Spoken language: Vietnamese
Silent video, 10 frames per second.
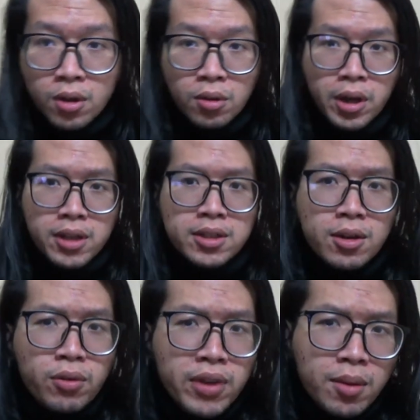Ok, xin
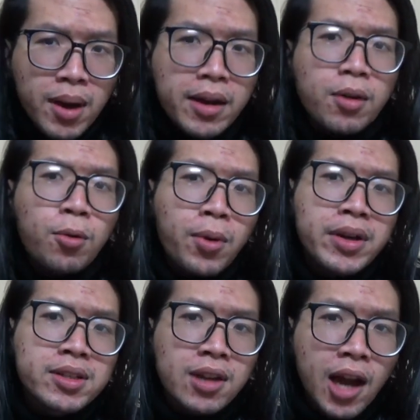chào quý vị các bạn đã
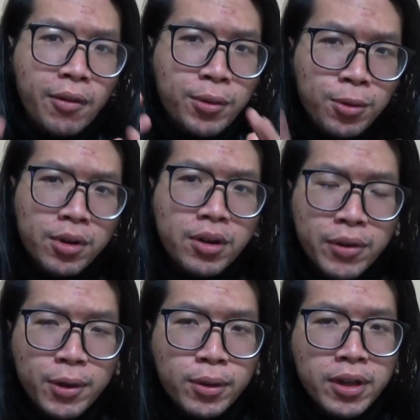quay trở lại với Ngui
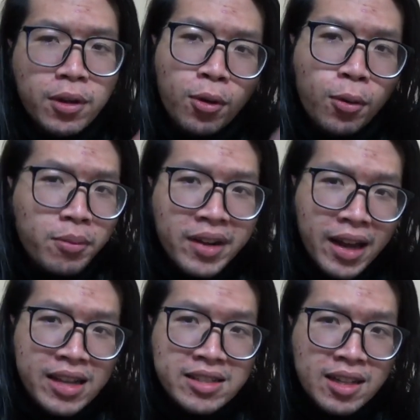Review thì hôm
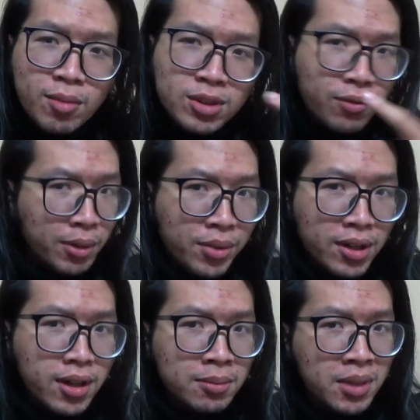nay sẽ là một sản phẩm
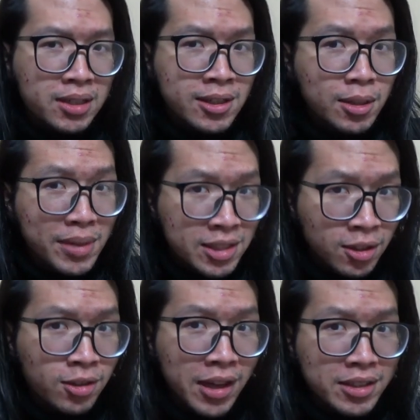nữa mà Salomon
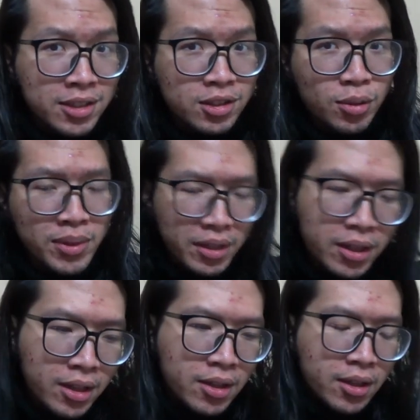Store tài trợ cho mình
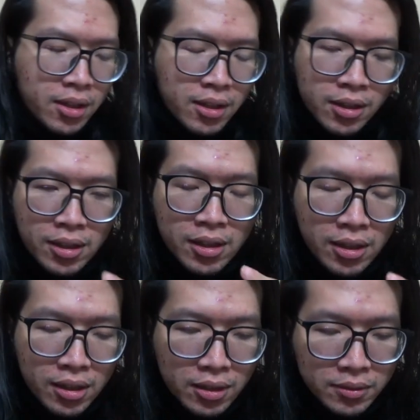
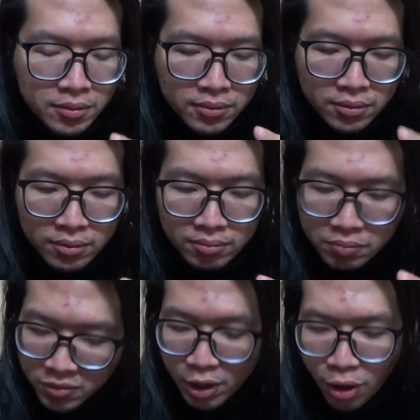thì
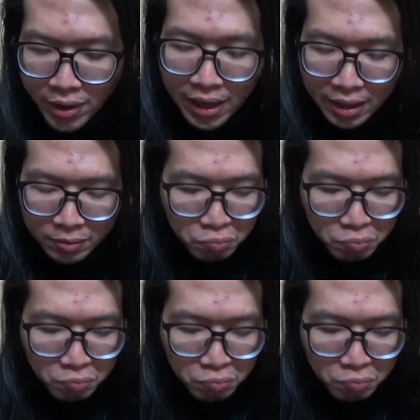phải nói này